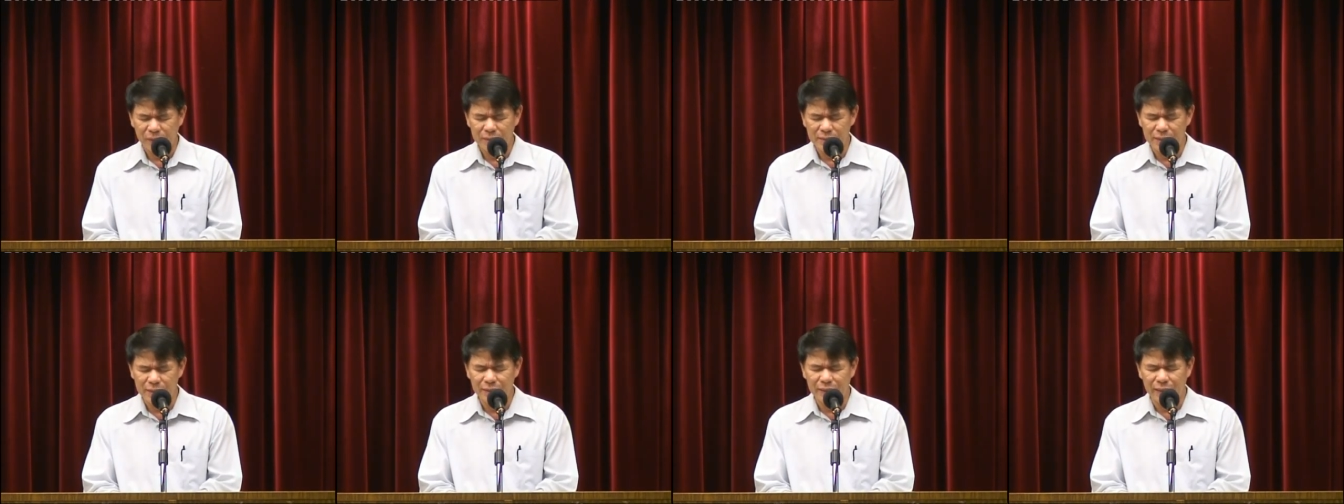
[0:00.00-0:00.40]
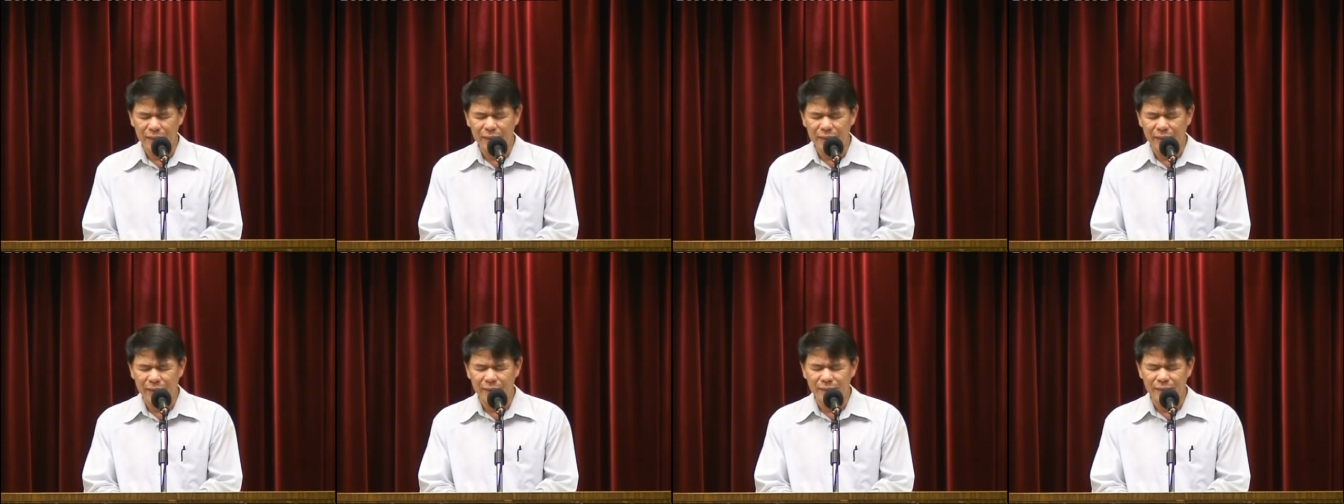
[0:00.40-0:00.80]
新的
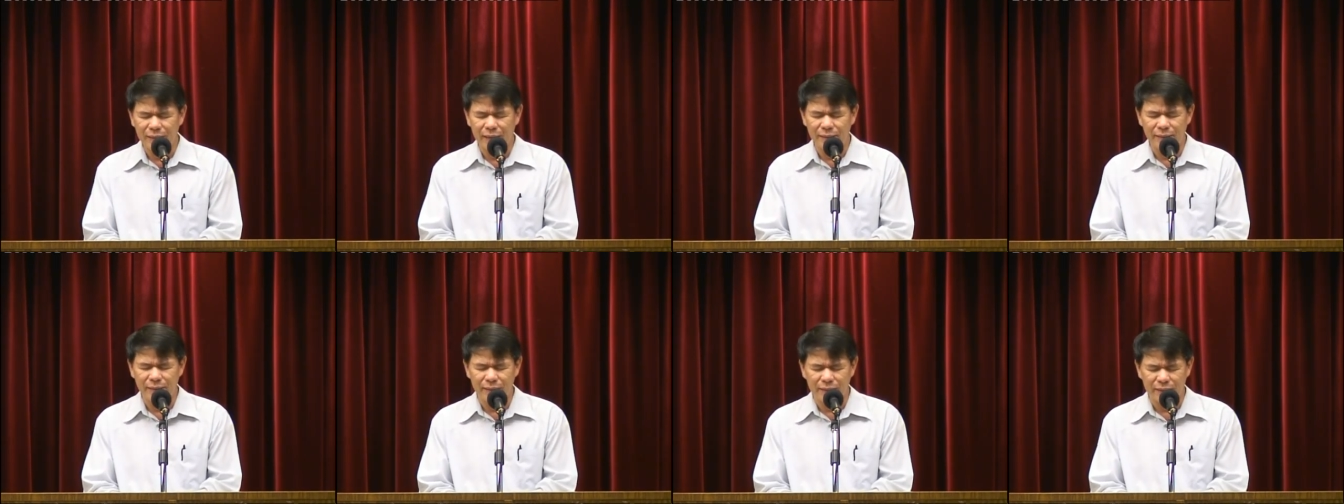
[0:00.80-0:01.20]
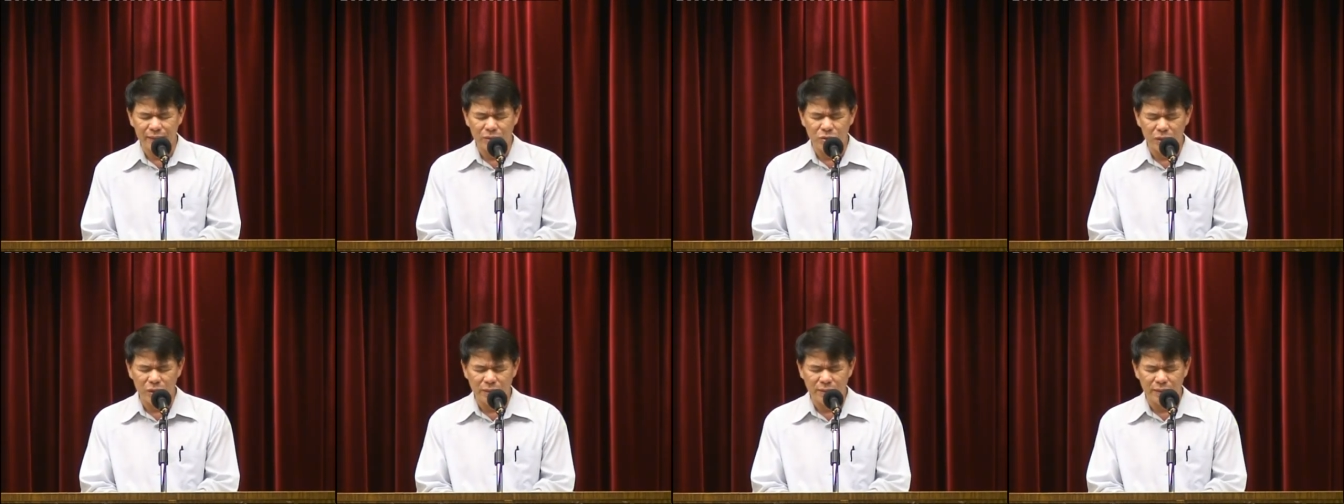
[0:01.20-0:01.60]
一年，在这里的
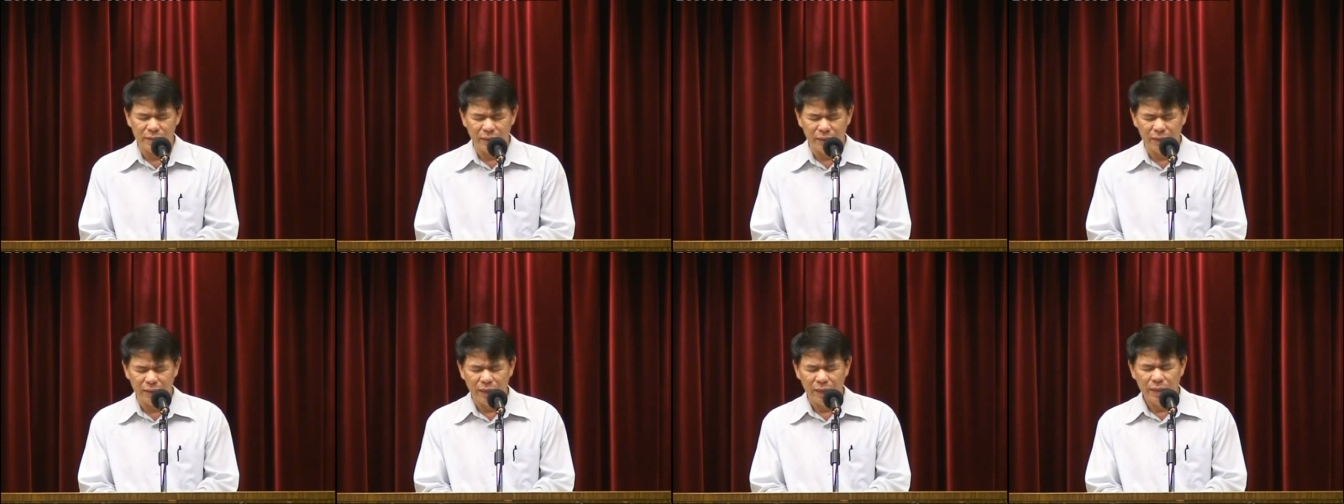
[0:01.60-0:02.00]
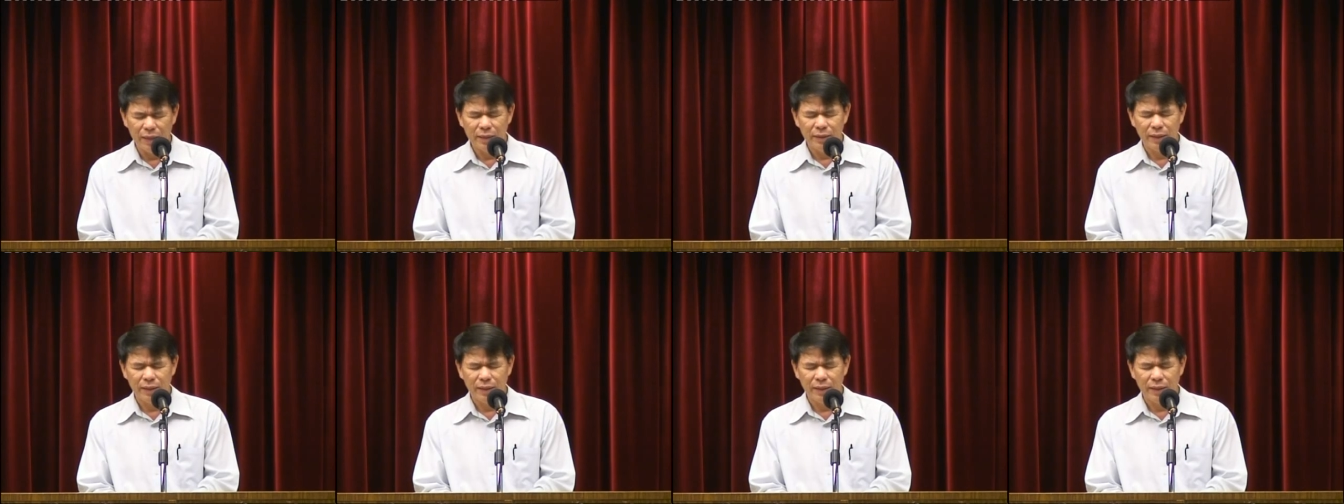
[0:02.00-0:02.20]
学习，